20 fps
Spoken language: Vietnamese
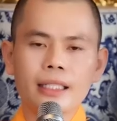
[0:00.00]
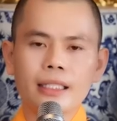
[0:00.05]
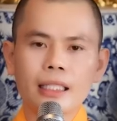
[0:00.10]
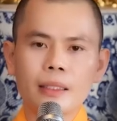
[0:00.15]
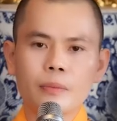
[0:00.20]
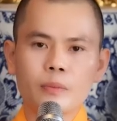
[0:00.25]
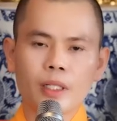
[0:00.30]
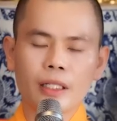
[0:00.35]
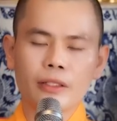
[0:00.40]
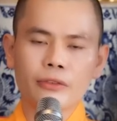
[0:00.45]
đi
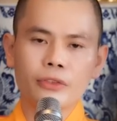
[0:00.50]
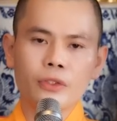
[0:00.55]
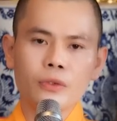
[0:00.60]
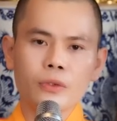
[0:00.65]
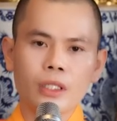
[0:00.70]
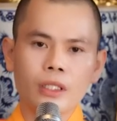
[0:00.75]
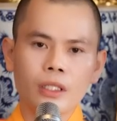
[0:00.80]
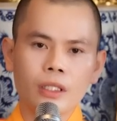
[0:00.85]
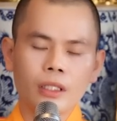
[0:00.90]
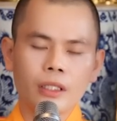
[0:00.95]
tìm hạnh
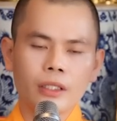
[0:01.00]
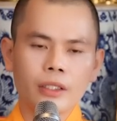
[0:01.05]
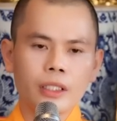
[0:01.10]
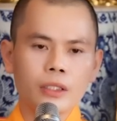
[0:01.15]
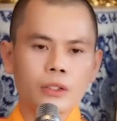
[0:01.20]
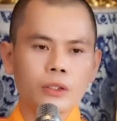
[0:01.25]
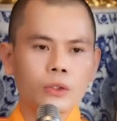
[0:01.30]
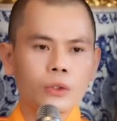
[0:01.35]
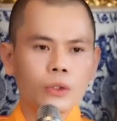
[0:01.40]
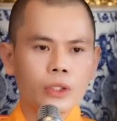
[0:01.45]
phúc,
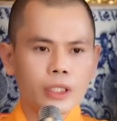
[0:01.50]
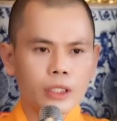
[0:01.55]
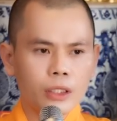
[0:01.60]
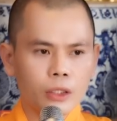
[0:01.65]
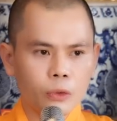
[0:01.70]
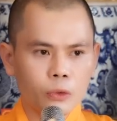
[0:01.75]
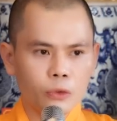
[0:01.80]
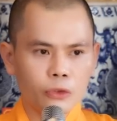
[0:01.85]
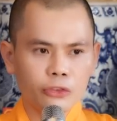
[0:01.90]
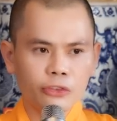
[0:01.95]
nhưng cuối
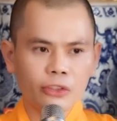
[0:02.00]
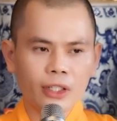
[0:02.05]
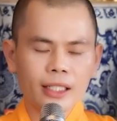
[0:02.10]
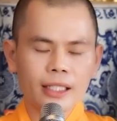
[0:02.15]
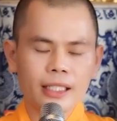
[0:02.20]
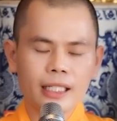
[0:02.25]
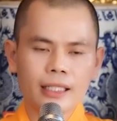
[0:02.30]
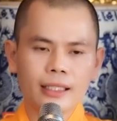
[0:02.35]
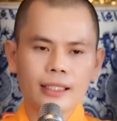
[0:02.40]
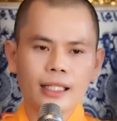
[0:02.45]
cùng
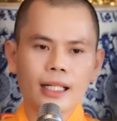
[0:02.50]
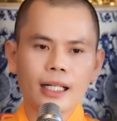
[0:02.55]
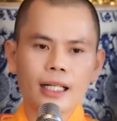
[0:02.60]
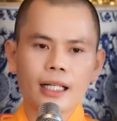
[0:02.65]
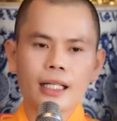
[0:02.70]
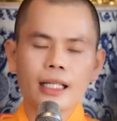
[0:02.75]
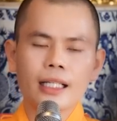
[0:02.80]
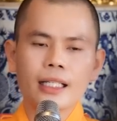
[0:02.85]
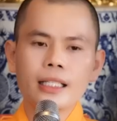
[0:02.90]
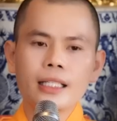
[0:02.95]
phát hiện
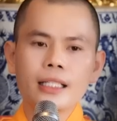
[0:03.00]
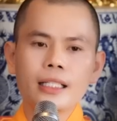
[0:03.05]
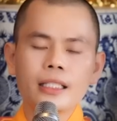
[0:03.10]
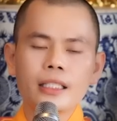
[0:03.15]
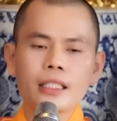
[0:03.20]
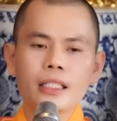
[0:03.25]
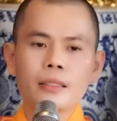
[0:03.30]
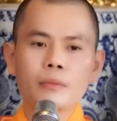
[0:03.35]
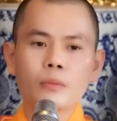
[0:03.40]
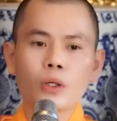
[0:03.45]
ra y
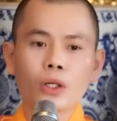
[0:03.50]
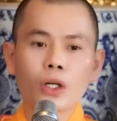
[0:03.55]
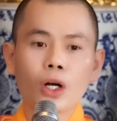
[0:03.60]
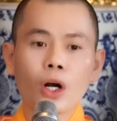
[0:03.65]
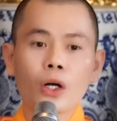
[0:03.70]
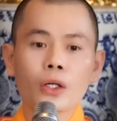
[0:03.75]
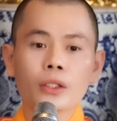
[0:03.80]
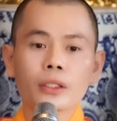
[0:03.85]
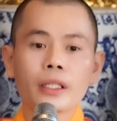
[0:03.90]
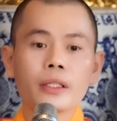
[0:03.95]
như một
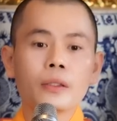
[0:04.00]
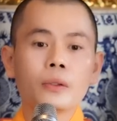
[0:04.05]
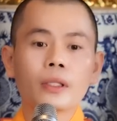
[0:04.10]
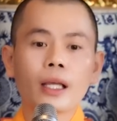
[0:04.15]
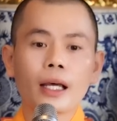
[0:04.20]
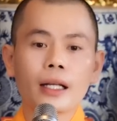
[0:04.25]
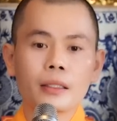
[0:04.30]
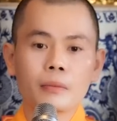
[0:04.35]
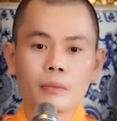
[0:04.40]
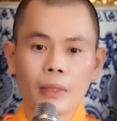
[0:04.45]
con thiêu
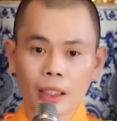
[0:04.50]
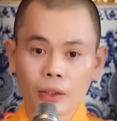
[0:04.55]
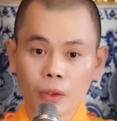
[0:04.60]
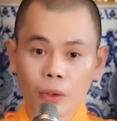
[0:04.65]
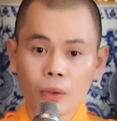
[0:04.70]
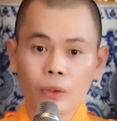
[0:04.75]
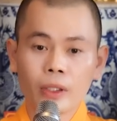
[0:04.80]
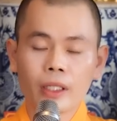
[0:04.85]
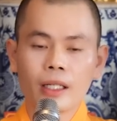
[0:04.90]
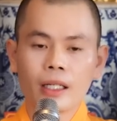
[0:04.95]
thanh mà
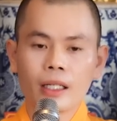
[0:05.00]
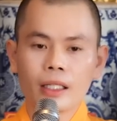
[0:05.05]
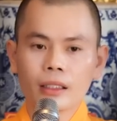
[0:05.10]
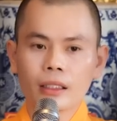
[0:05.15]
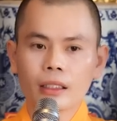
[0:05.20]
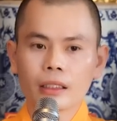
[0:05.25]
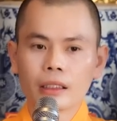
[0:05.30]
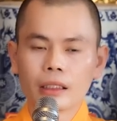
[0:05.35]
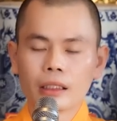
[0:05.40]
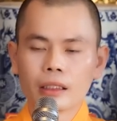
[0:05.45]
thôi,
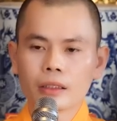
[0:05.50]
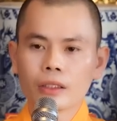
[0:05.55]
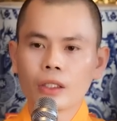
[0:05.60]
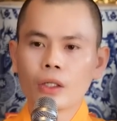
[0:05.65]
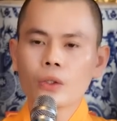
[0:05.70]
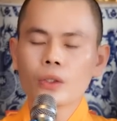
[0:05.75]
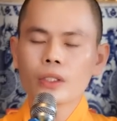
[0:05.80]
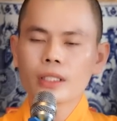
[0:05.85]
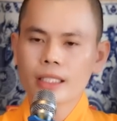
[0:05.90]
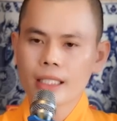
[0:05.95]
tự
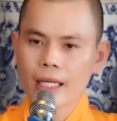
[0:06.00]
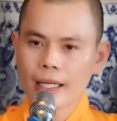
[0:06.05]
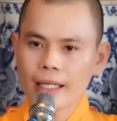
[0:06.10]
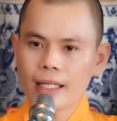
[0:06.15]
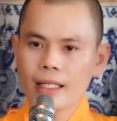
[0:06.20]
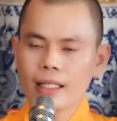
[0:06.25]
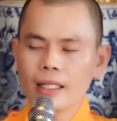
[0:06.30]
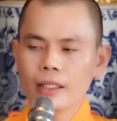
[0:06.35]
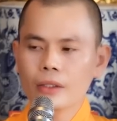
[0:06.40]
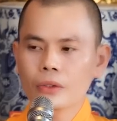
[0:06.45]
đốt
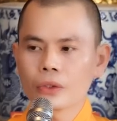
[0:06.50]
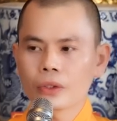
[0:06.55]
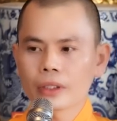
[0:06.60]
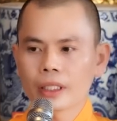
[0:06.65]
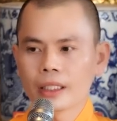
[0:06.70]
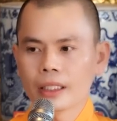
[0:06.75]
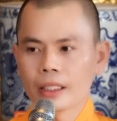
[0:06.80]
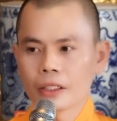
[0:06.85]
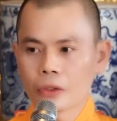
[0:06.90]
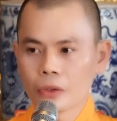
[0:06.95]
cháy lấy cuộc
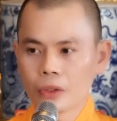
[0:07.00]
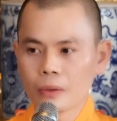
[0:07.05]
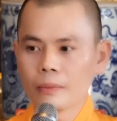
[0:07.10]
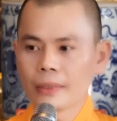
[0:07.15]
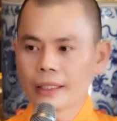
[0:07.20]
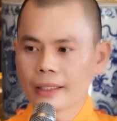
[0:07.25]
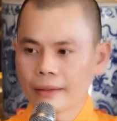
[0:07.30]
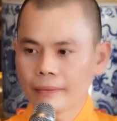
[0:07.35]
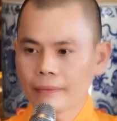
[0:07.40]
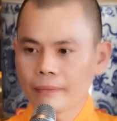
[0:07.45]
đời của
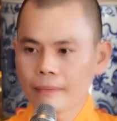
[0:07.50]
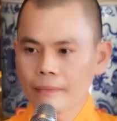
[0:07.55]
mình.